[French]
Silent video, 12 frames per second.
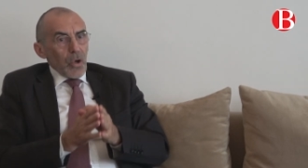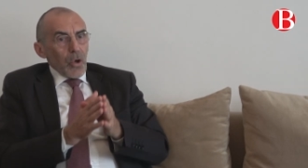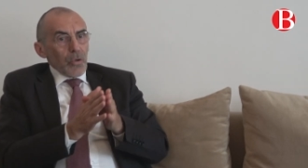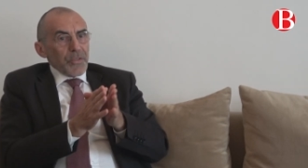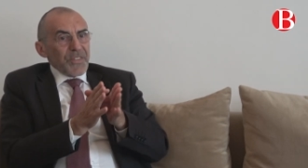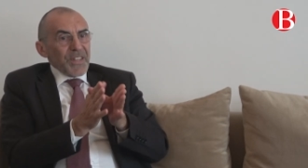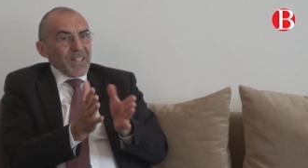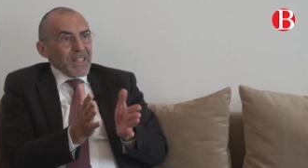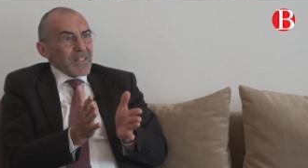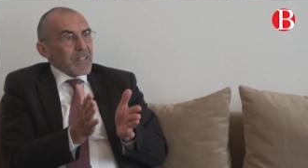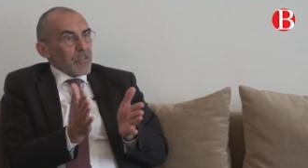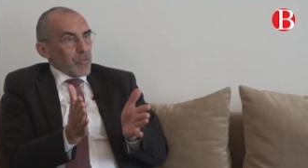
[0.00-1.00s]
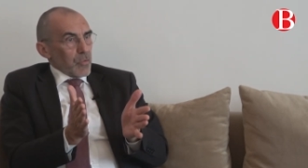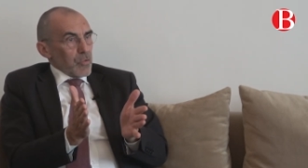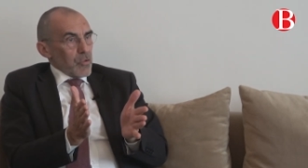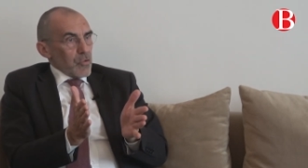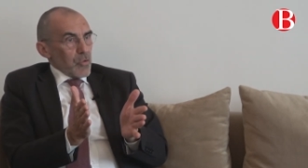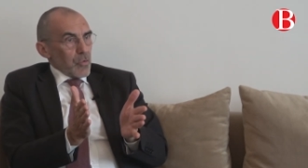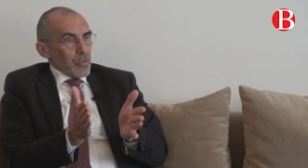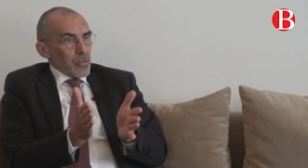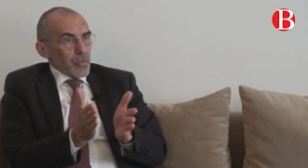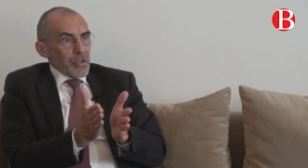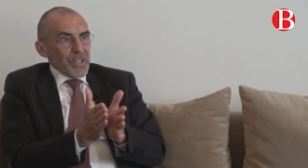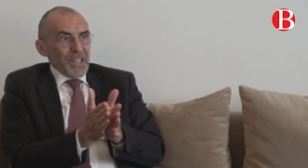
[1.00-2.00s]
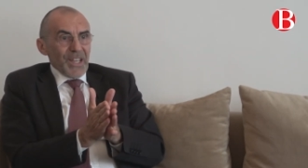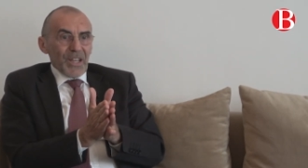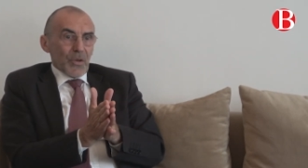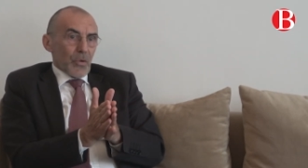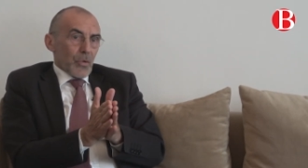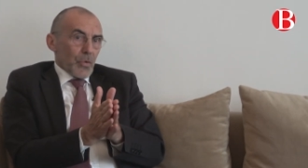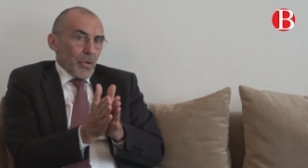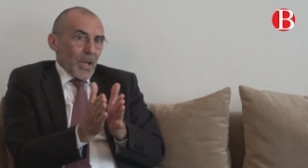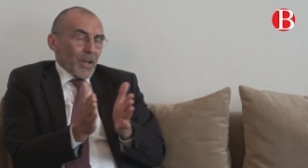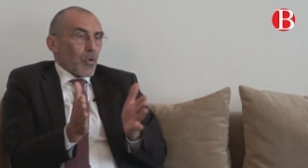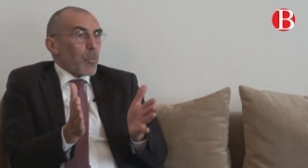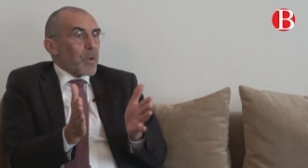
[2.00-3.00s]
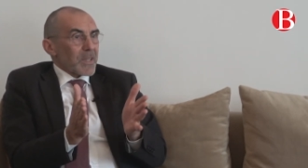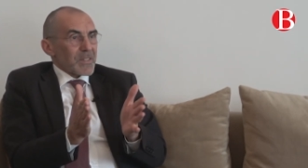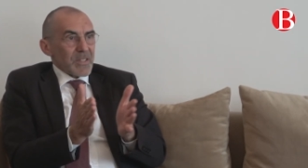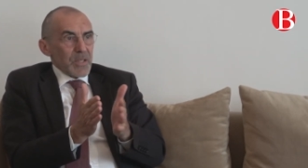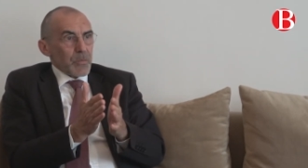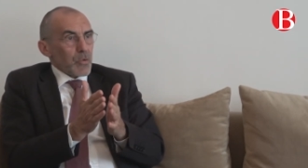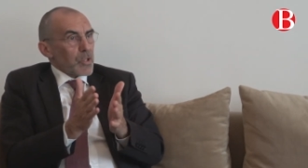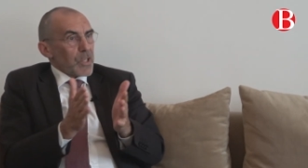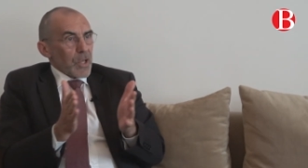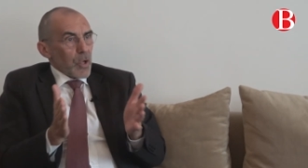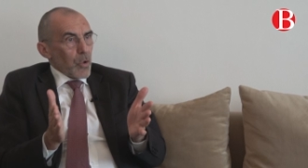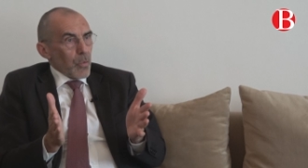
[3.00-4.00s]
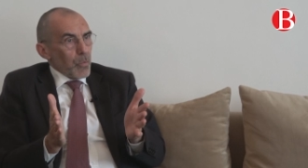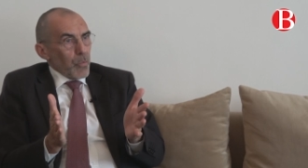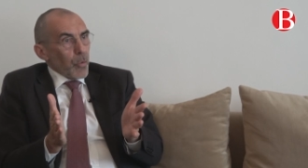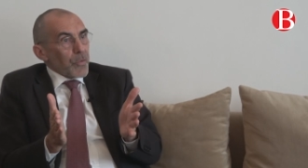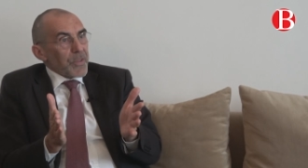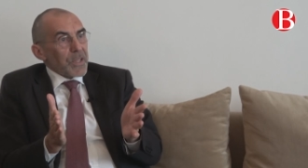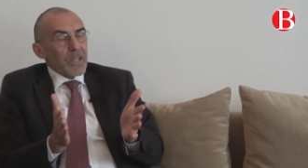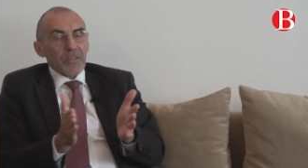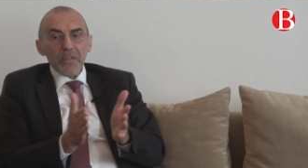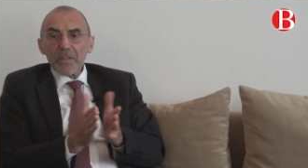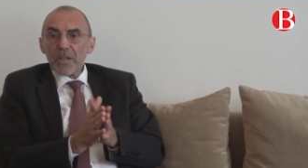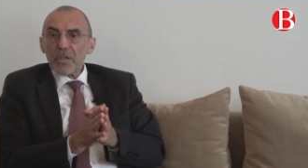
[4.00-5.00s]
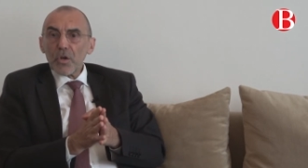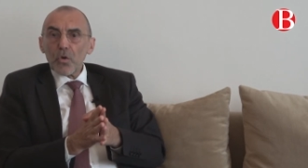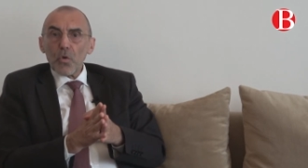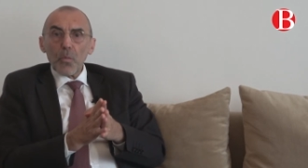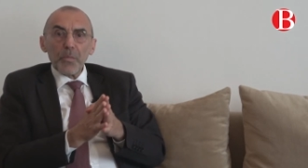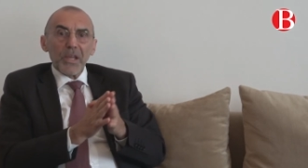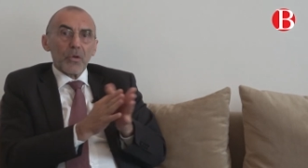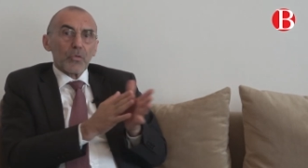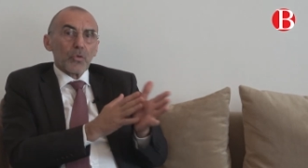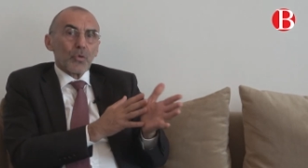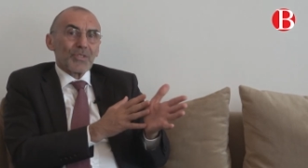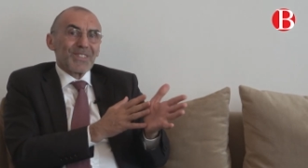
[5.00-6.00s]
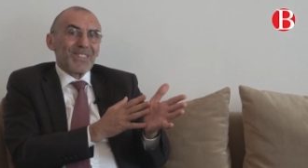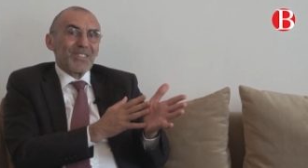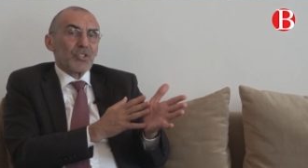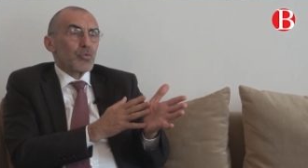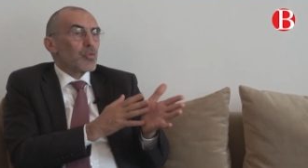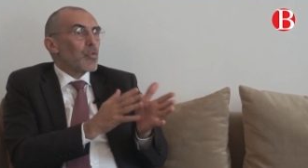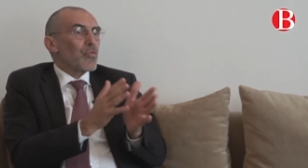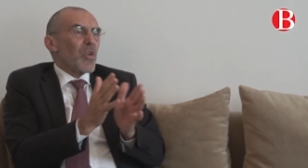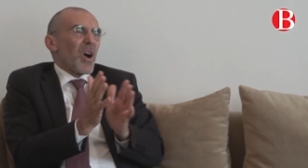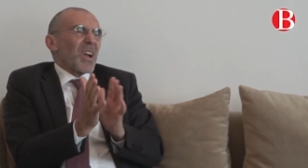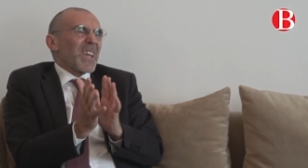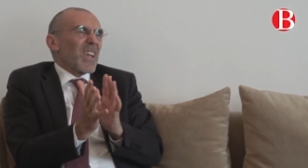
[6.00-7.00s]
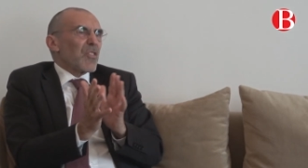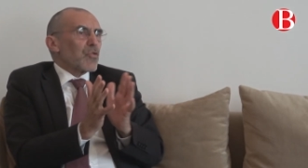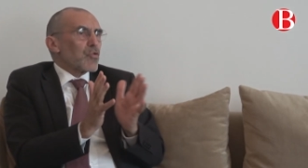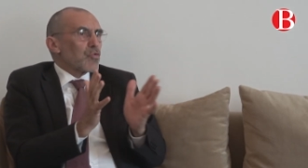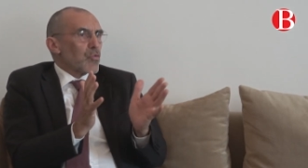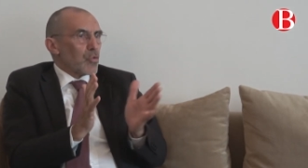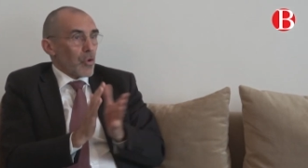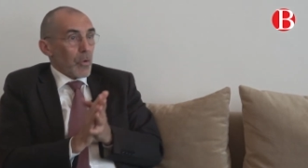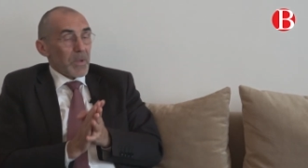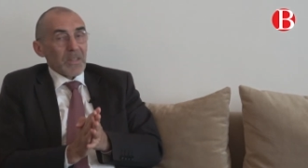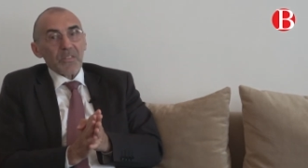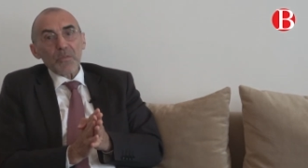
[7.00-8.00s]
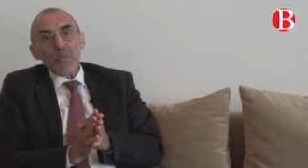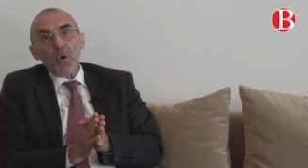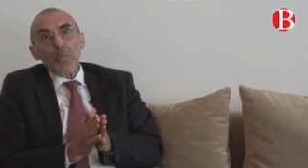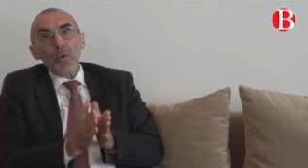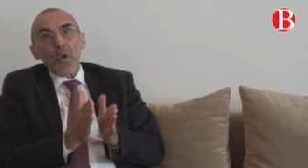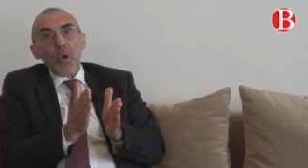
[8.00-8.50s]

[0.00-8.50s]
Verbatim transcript: un délai d'instruction qui est incompressible, qui est un bon délai, c'est-à-dire qu'on met entre 10 jours, voire 15 jours au grand maximum,